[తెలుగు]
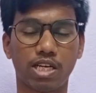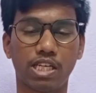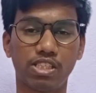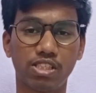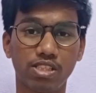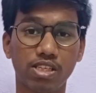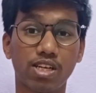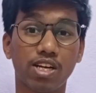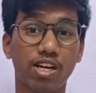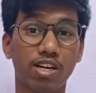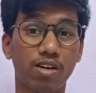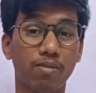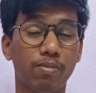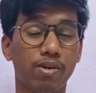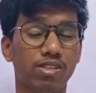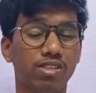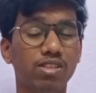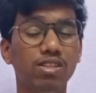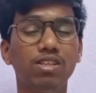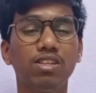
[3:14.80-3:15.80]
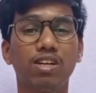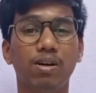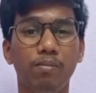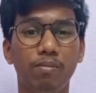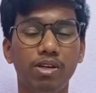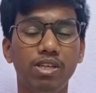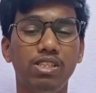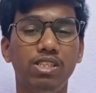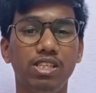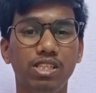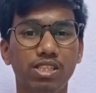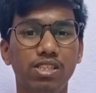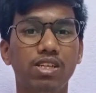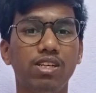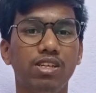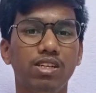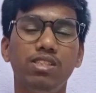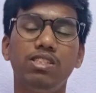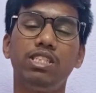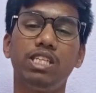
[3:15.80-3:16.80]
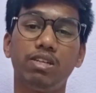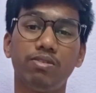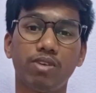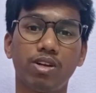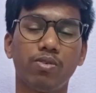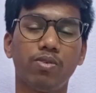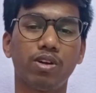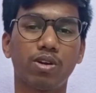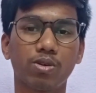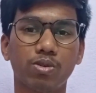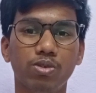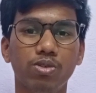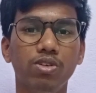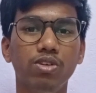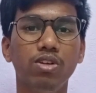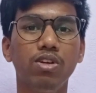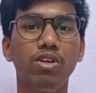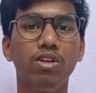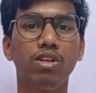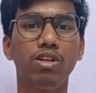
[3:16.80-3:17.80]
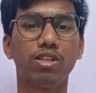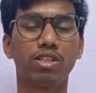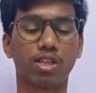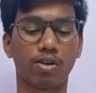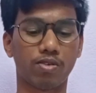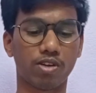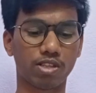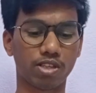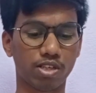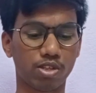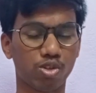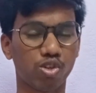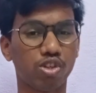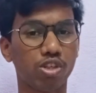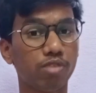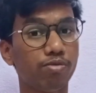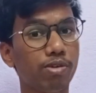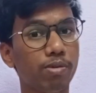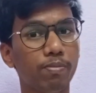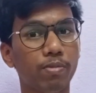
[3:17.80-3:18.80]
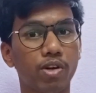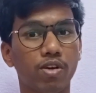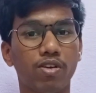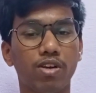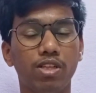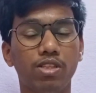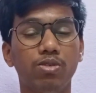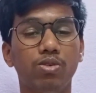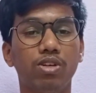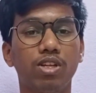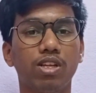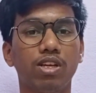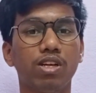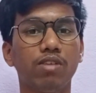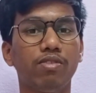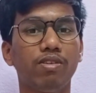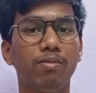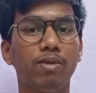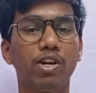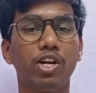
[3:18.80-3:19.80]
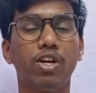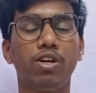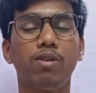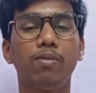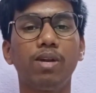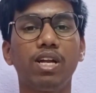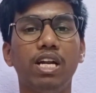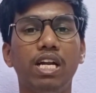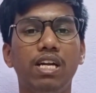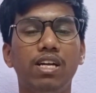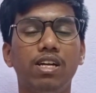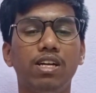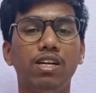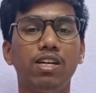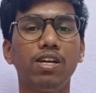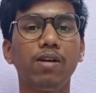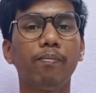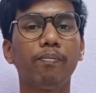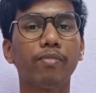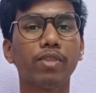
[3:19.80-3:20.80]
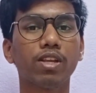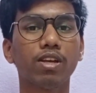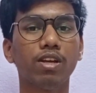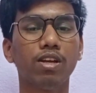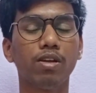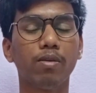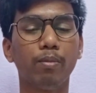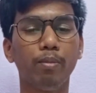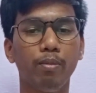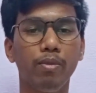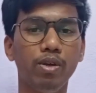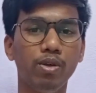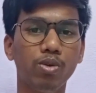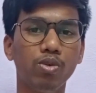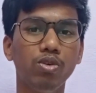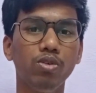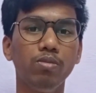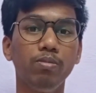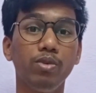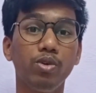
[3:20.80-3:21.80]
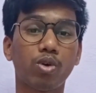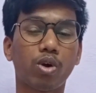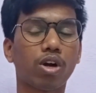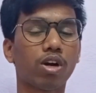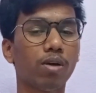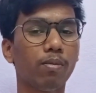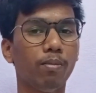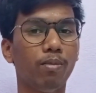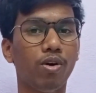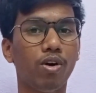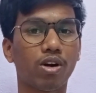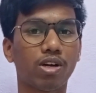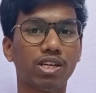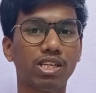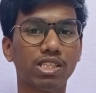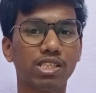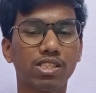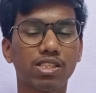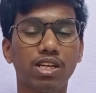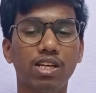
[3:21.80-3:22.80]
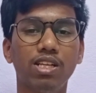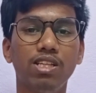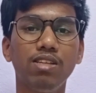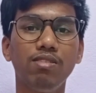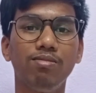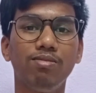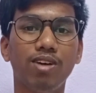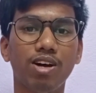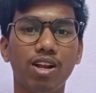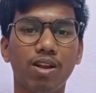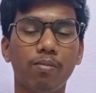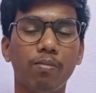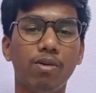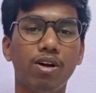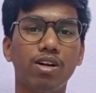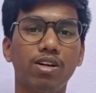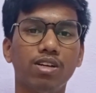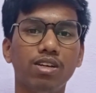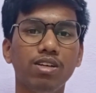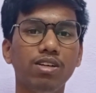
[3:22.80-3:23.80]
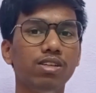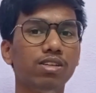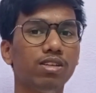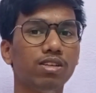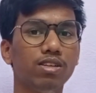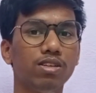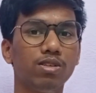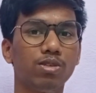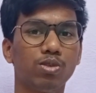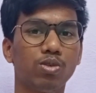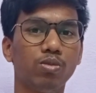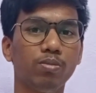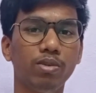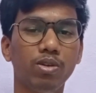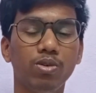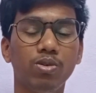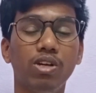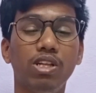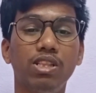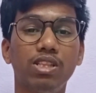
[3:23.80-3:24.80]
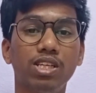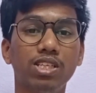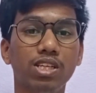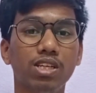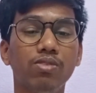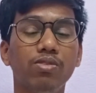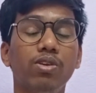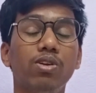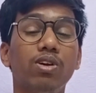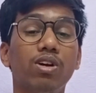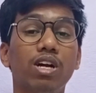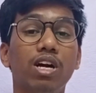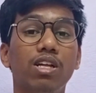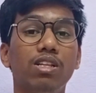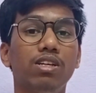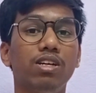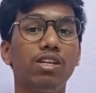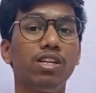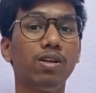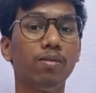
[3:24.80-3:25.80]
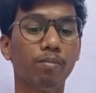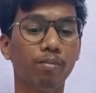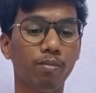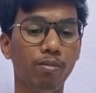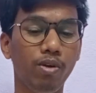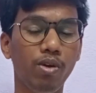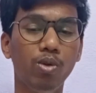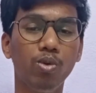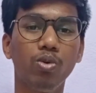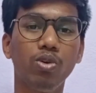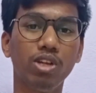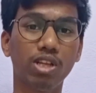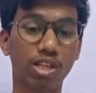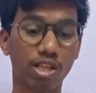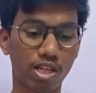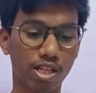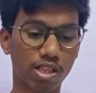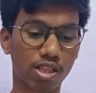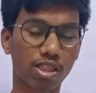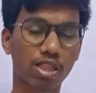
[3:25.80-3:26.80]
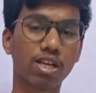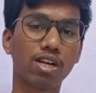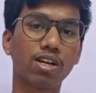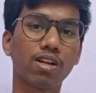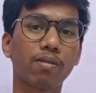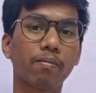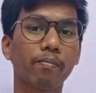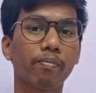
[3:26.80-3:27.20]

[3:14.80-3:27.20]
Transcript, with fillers: ఖచ్చితంగా హండ్రెడ్ పర్సెంట్ కంప్లీట్ చేసేయండి జనవరి వరకు తర్వాత నెక్స్ట్ వచ్చేసి ఫిబ్రవరి అయితే ఉంటుంది కదా ఫిబ్రవరి అంటే ఏంటంటే మీరు మీ యొక్క మాక్ టెస్ట్ అనేది ఇవ్వాలన్నమాట సో మీరు ఎంత చదివారో కాదు కానీ మీరు ఎంత